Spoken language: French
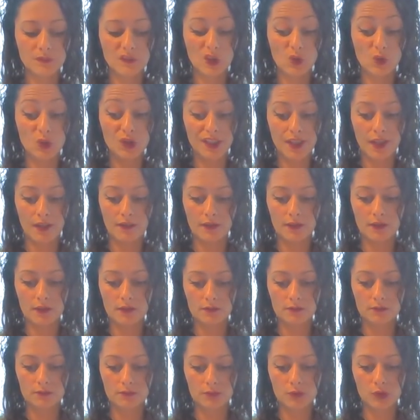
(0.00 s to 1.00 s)
Le
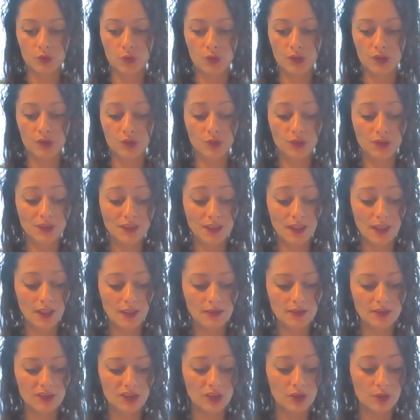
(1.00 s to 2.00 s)
4. 2 et
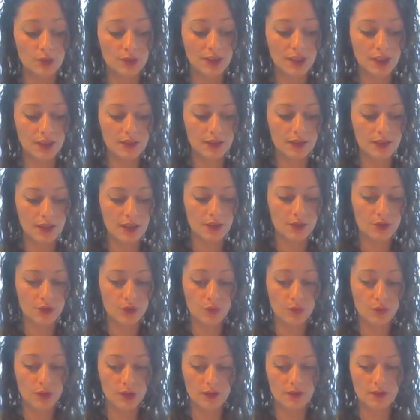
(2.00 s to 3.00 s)
4, j'ai le 4 et 4,
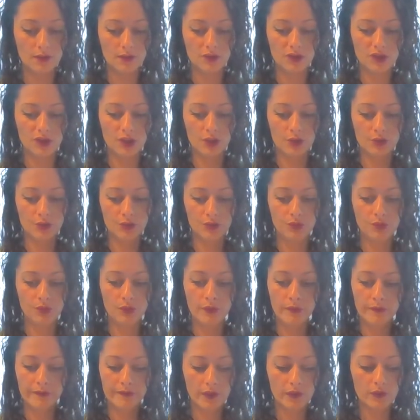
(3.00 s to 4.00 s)
8. J'ai
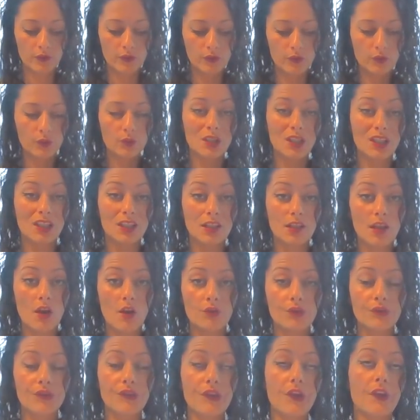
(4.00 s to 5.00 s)
22 et
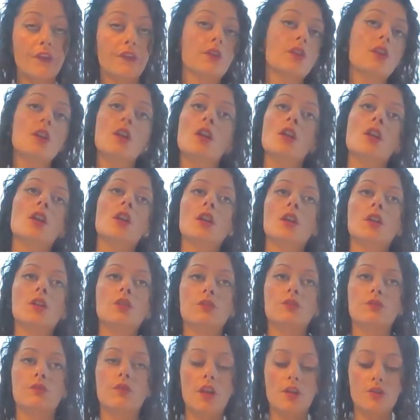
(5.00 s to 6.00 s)
44.
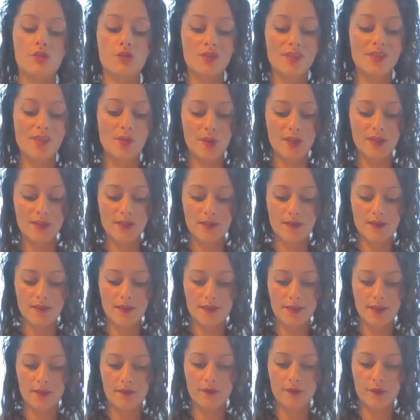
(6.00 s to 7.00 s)
Voilà, je ne sais pas si
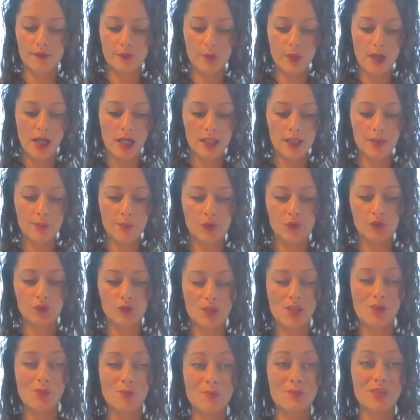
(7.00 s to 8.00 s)
ça, ça va vous parler, mais en
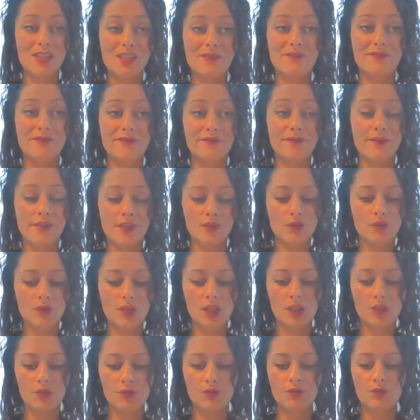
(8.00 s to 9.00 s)
tout cas, on me dit fin de
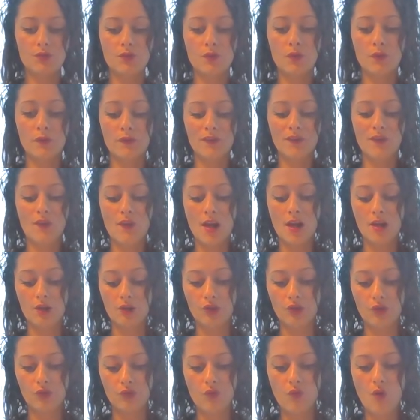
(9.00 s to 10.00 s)
quelque chose en
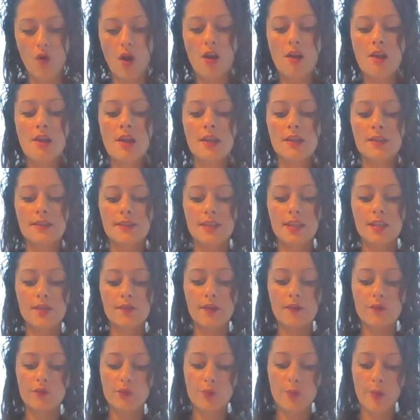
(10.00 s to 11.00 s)
un choix, ce qui
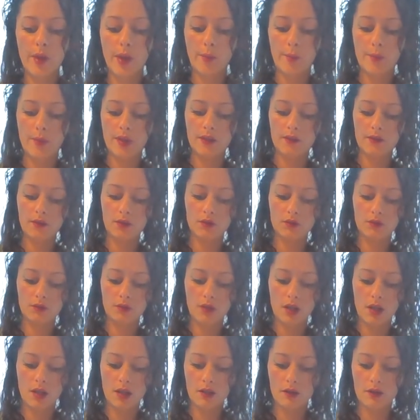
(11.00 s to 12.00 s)
va vous permettre
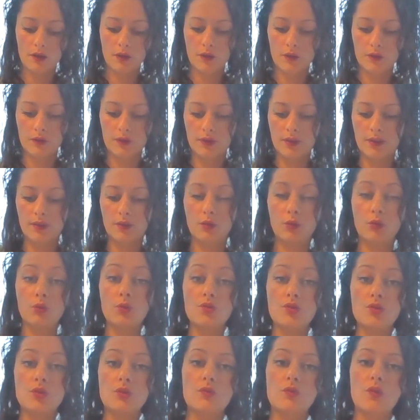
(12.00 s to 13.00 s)
de, euh,
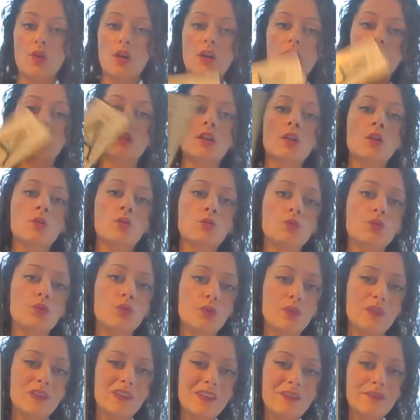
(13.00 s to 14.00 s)
recevoir,
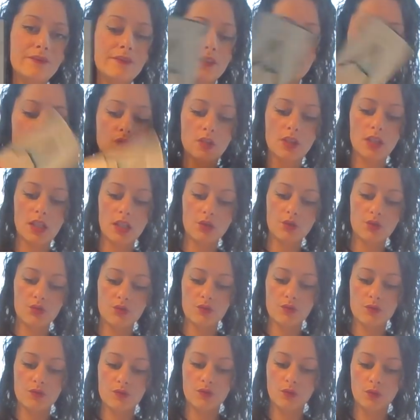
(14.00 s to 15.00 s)
de d'effectuer quelque
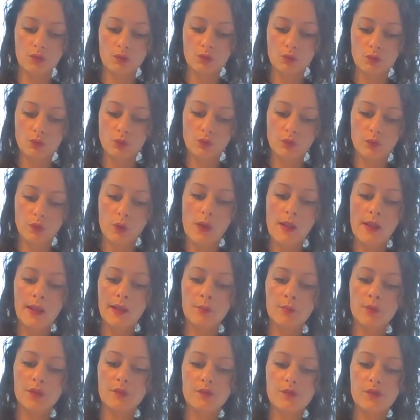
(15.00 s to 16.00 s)
chose de nouveau.
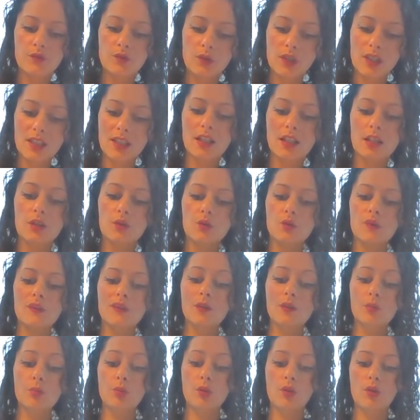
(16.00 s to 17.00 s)
Mais vous aurez
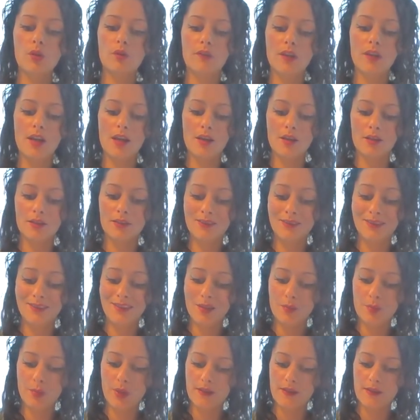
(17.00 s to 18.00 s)
quelques épreuves à
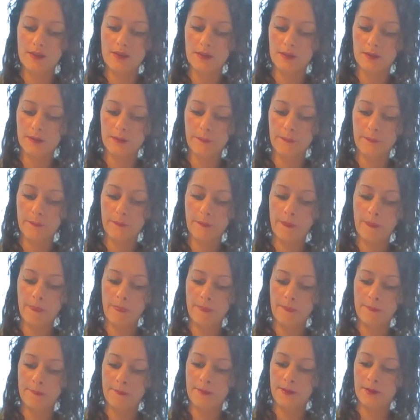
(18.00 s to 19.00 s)
dépasser.
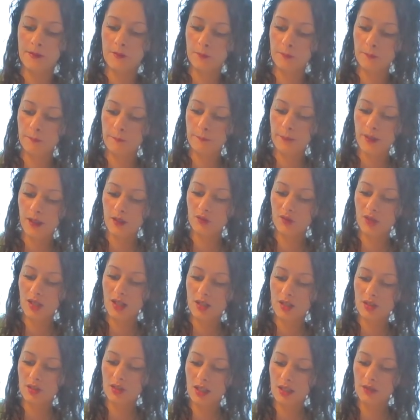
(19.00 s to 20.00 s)
On me parle de
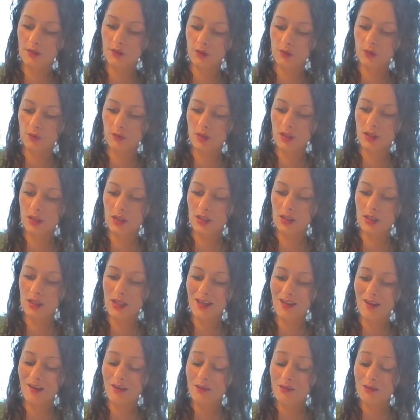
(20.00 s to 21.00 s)
la lettre
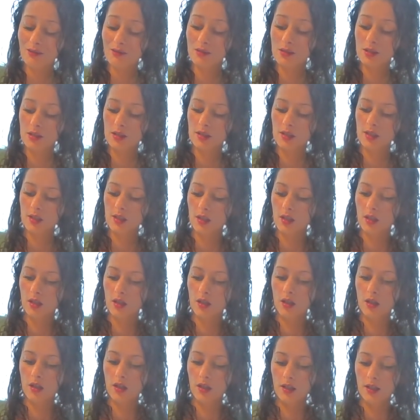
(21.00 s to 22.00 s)
A.
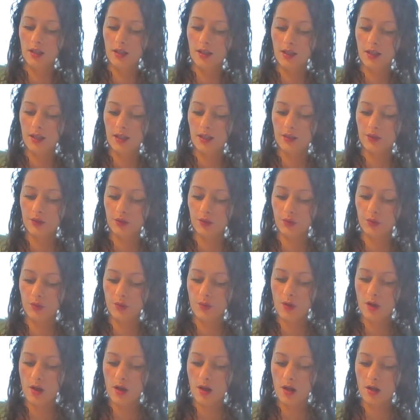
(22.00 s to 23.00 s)
La
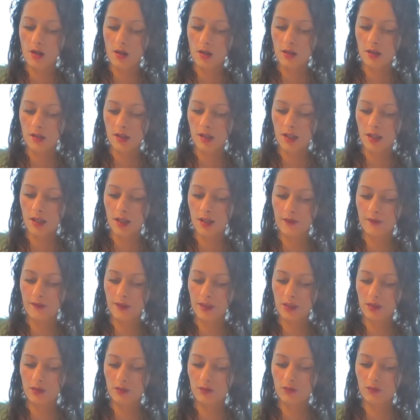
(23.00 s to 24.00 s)
lettre A
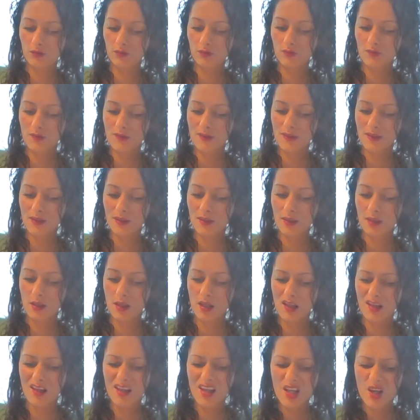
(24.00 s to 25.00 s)
avec tout ce qui
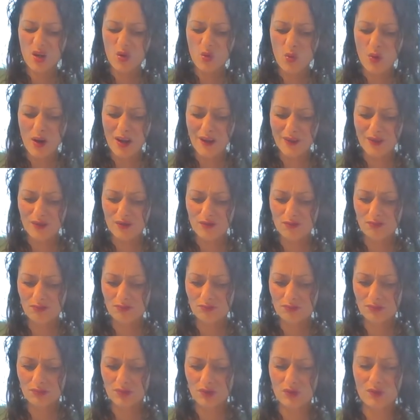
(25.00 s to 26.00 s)
est équation.